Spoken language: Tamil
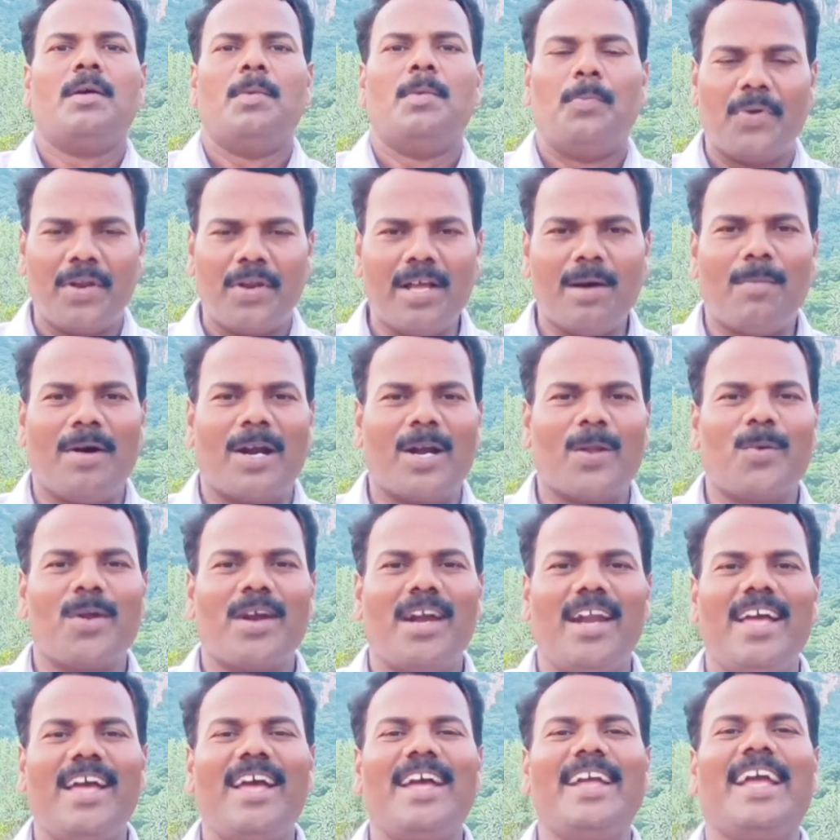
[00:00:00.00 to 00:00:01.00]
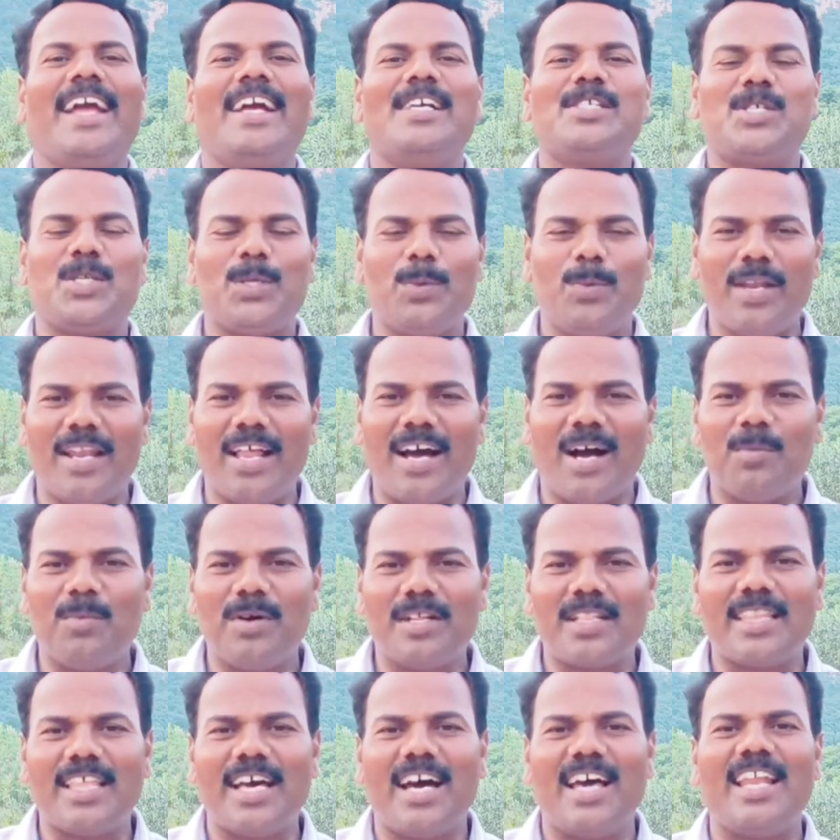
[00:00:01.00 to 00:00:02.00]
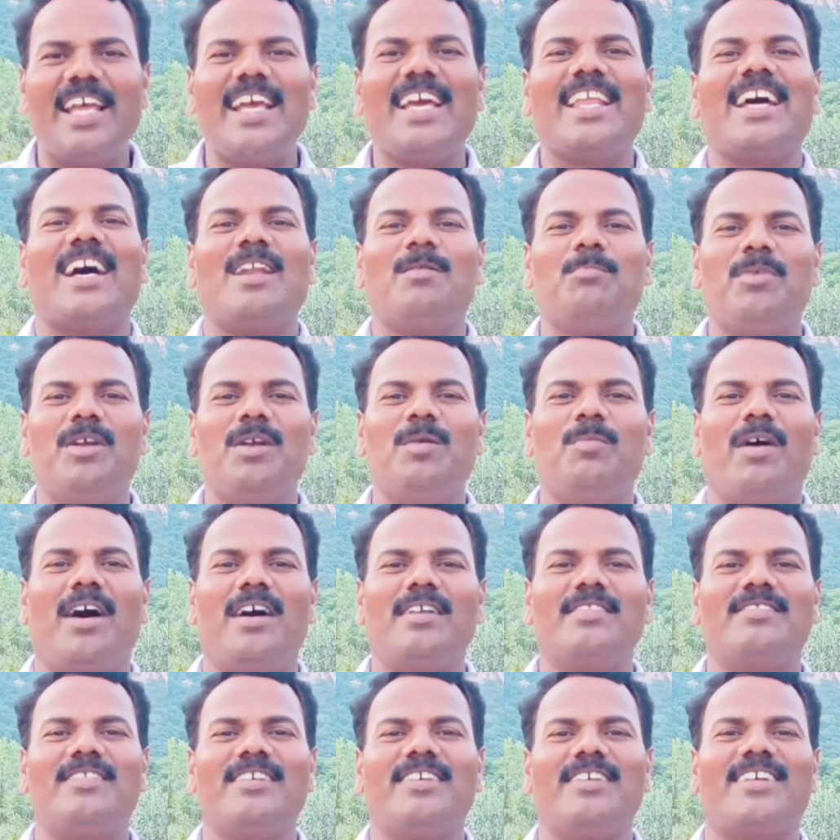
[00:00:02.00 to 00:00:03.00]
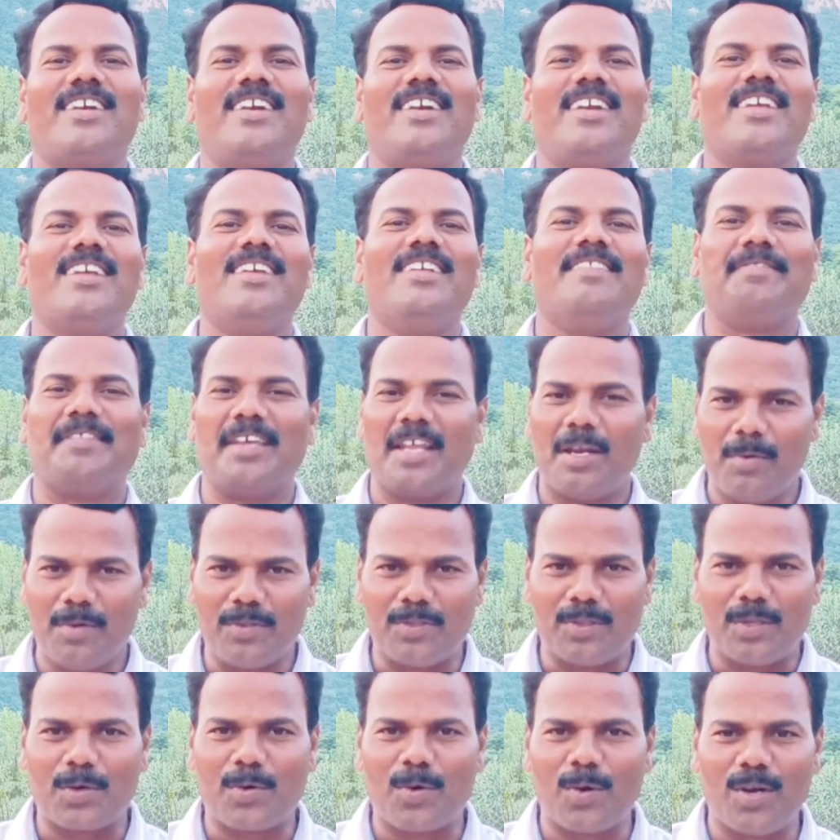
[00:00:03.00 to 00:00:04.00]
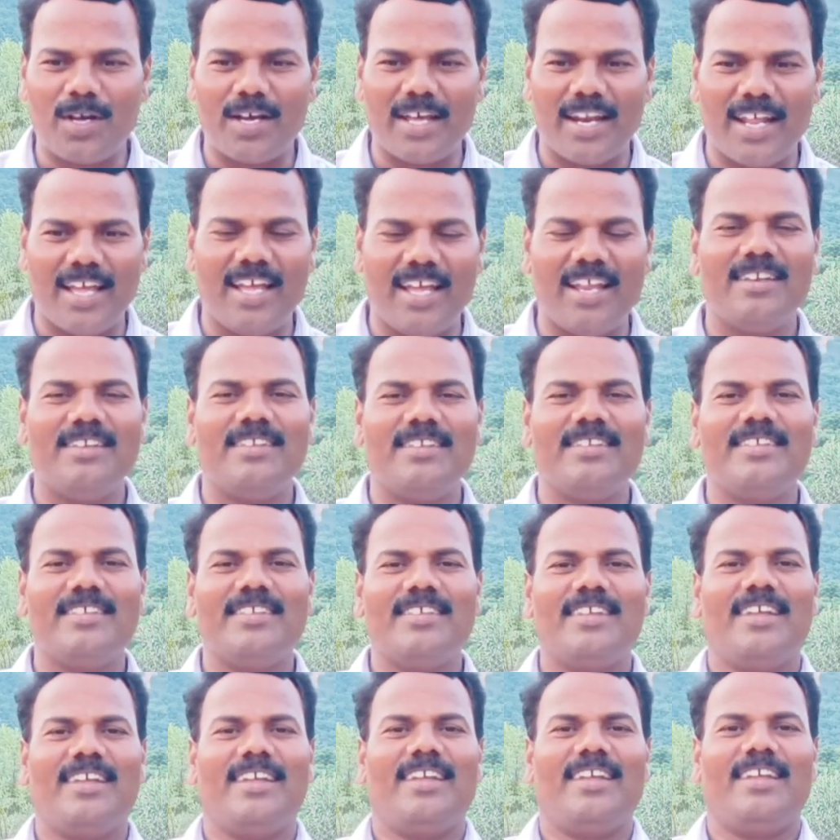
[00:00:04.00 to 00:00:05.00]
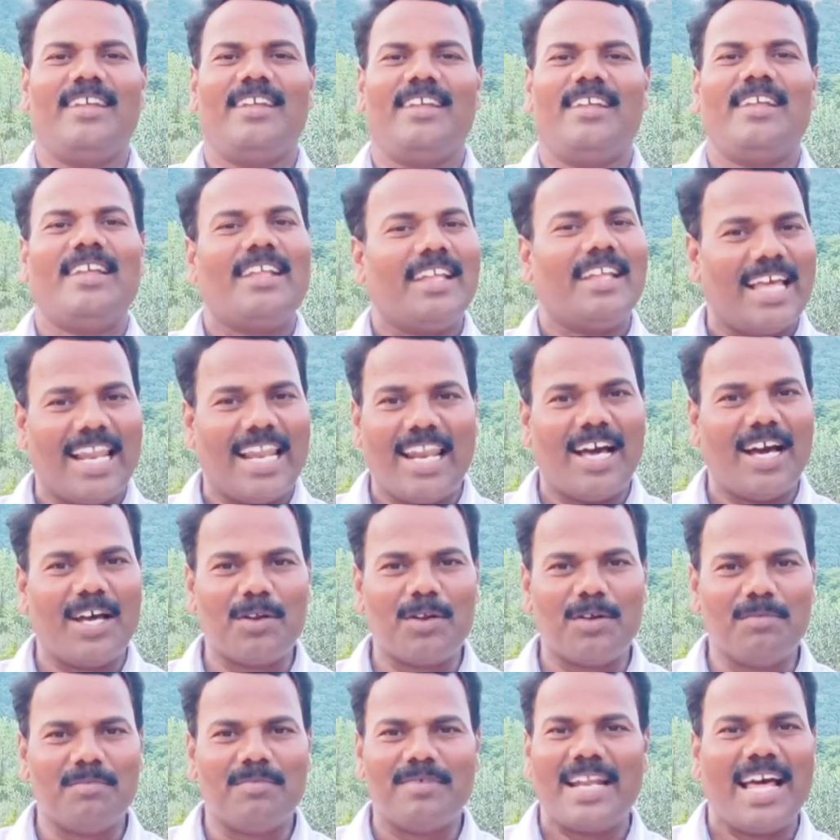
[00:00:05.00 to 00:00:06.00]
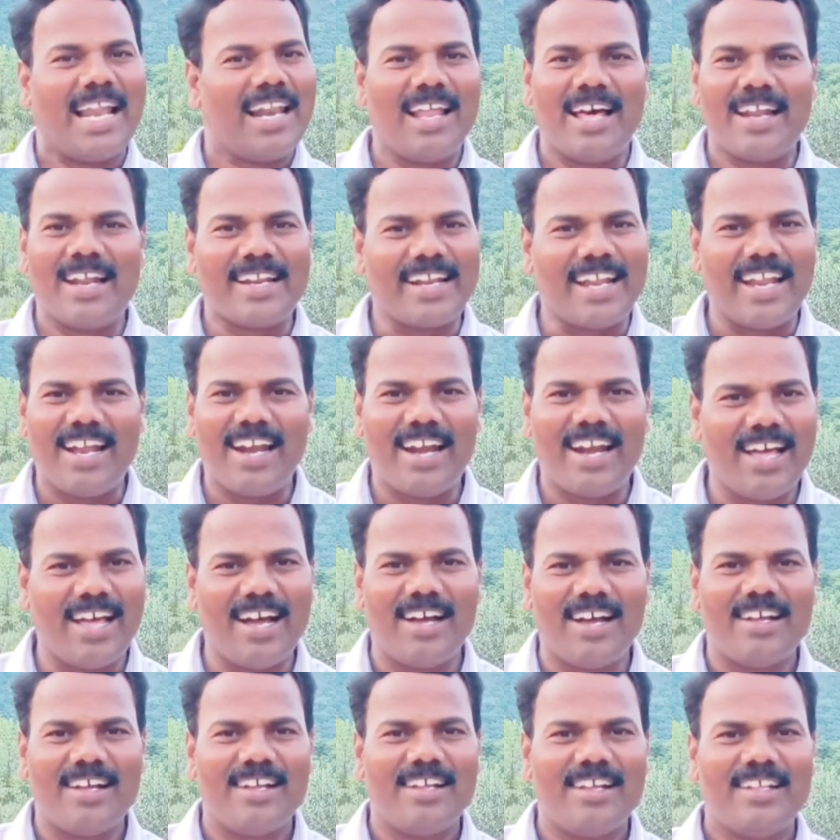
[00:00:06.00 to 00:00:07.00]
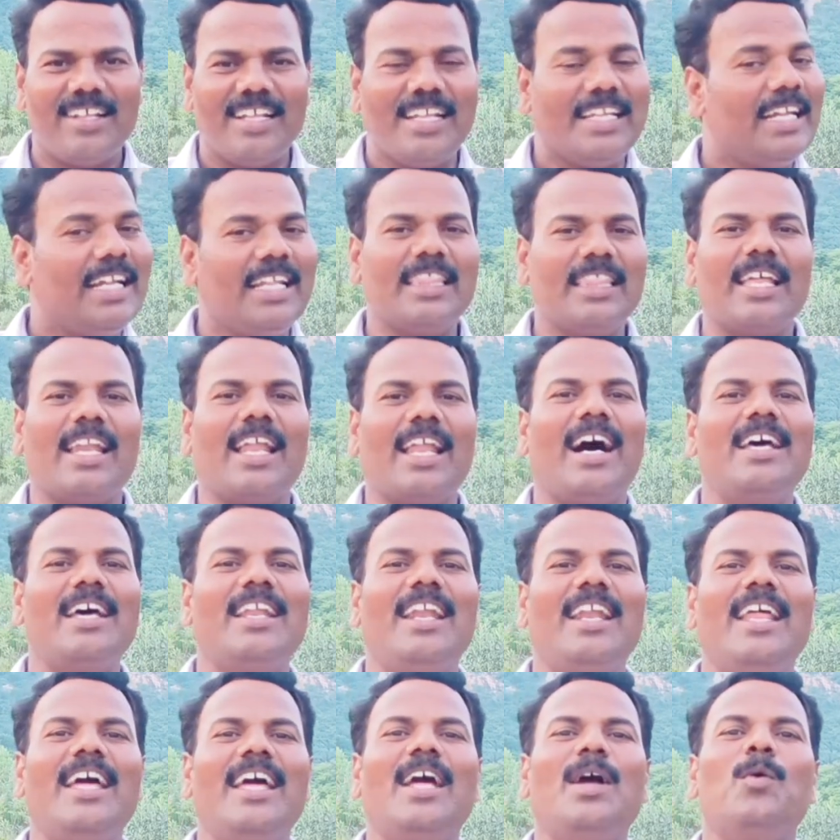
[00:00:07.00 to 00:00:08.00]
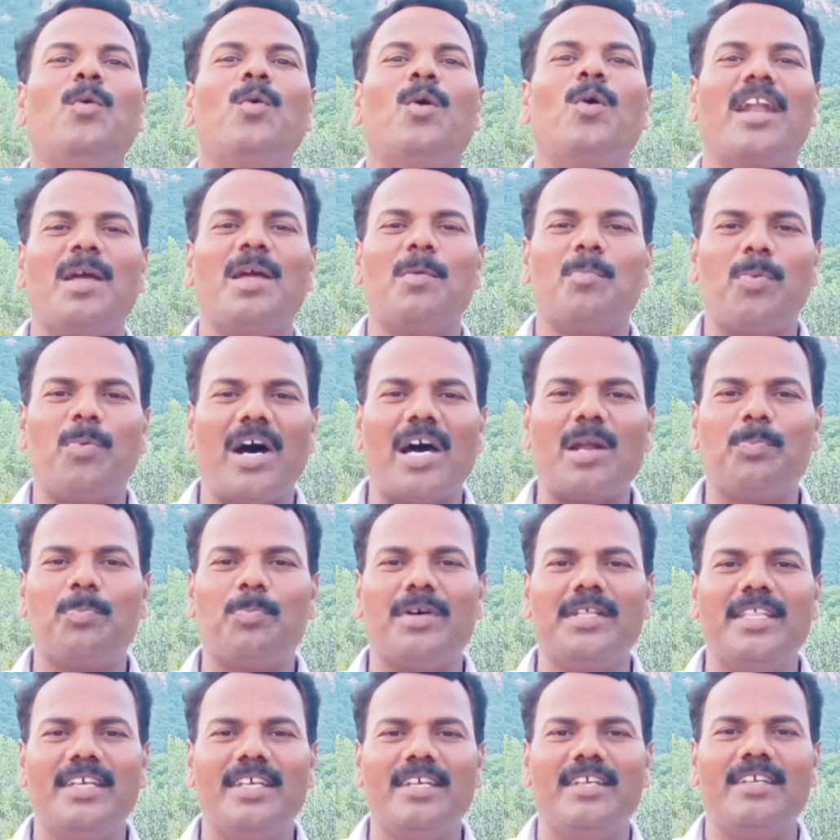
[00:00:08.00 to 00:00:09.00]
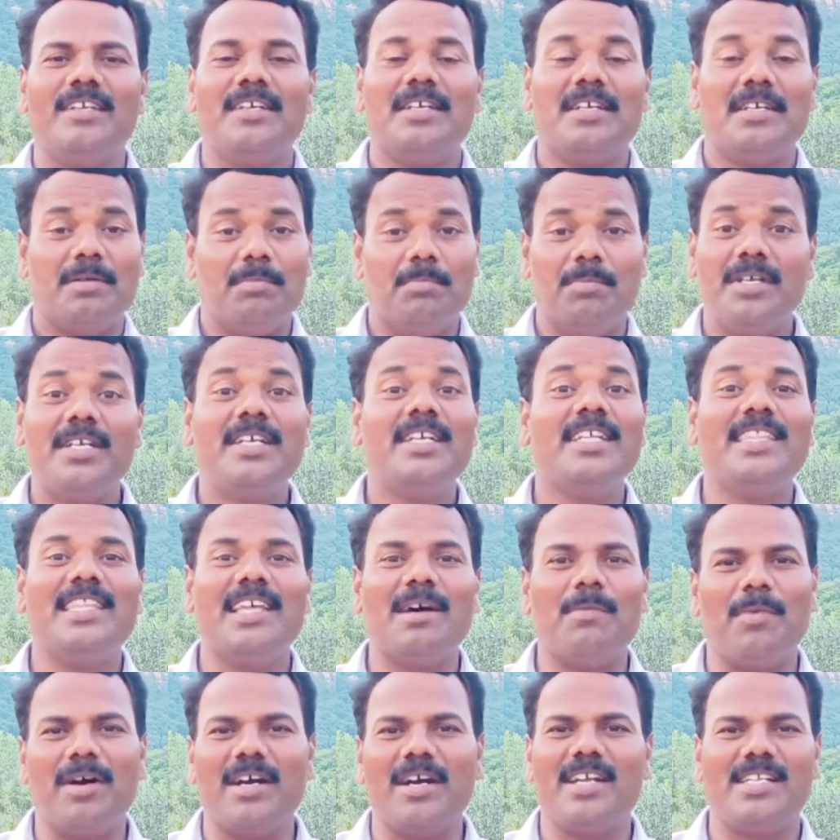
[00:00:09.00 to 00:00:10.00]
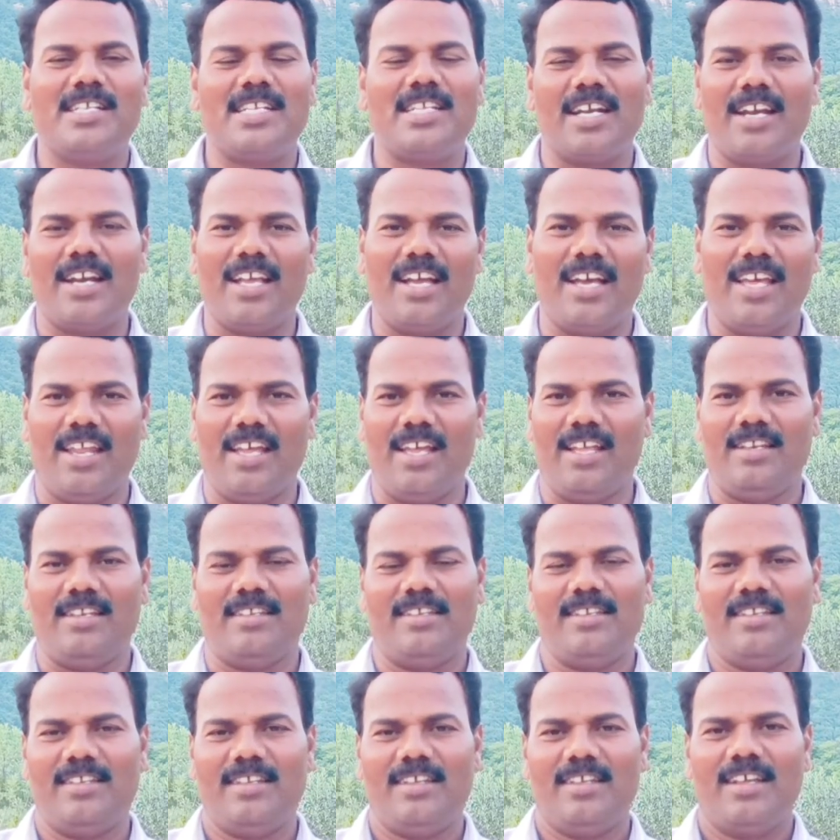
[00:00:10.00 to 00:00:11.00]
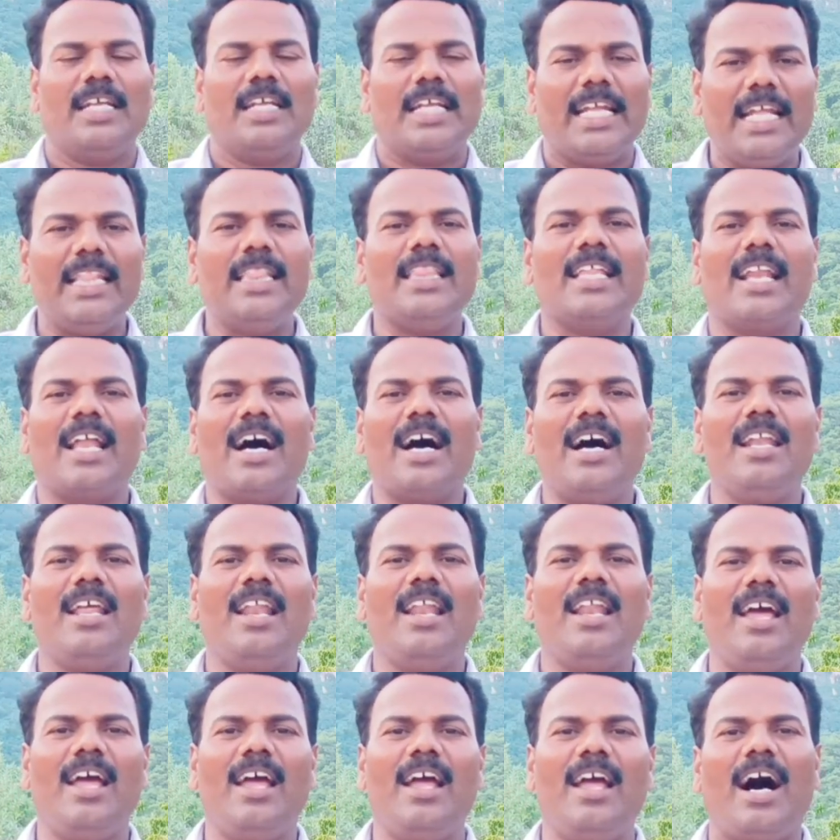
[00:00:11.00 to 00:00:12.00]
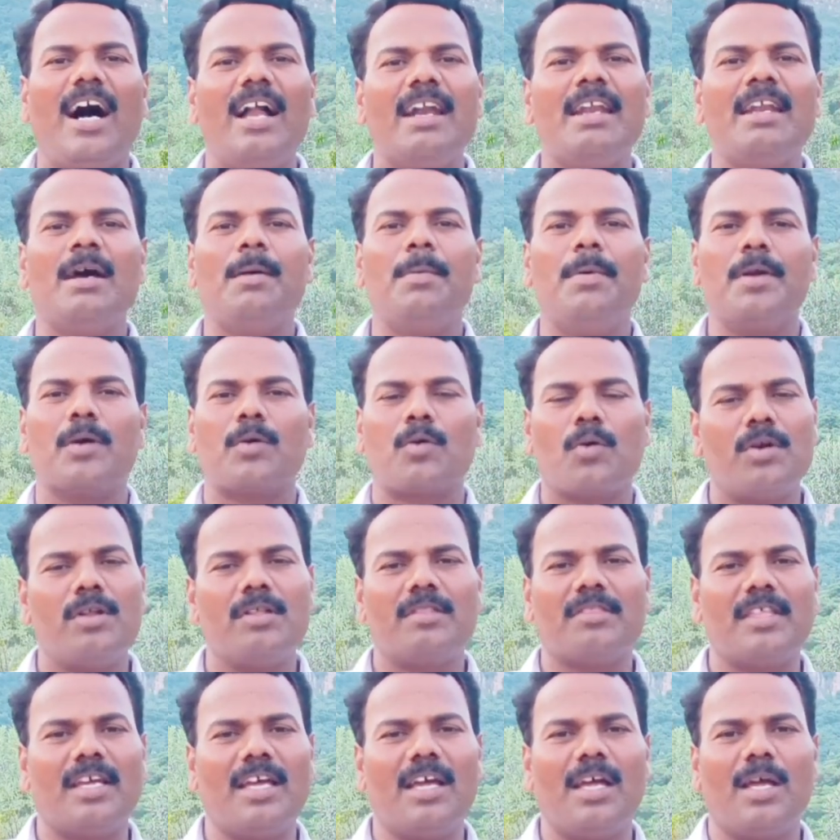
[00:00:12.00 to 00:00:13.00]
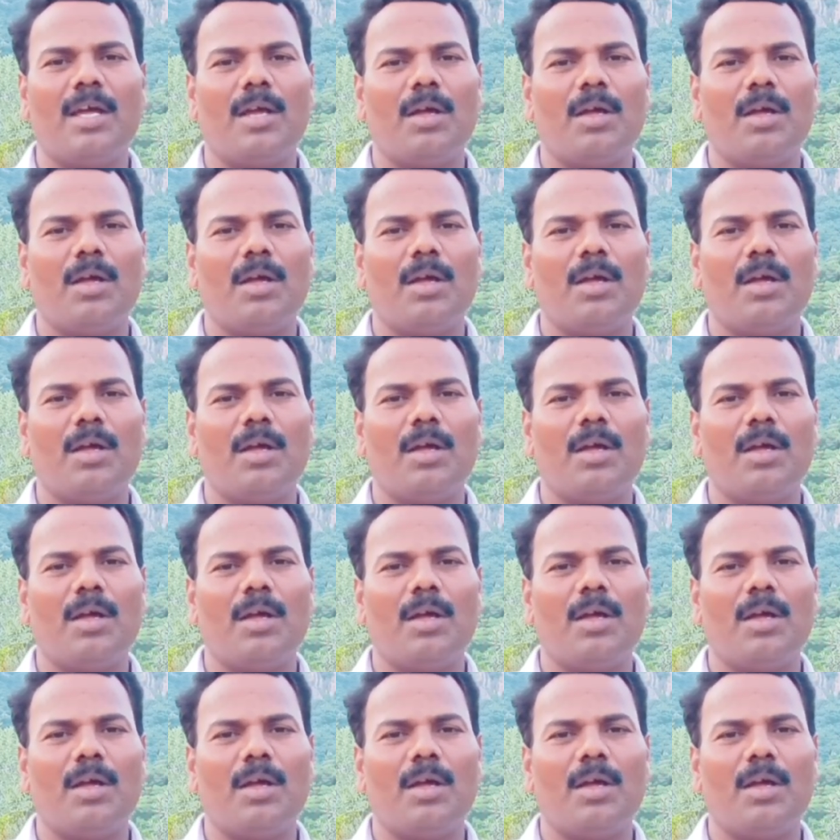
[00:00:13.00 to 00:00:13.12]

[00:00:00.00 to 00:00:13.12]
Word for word: பிரியமானவர்களே இயேசுவி நாமத்தாலே என் அன்பின் வாழ்த்துக்களை தெரிவித்துக் கொள்கிறேன் எல்லாரும் நல்லா இருக்கீங்களா இந்த நாளிலே உங்களை பார்ப்பது மிகுந்த மகிழ்ச்சி அடைகிறேன் இந்த நாளிலே ஆண்டவர் கொடுத்த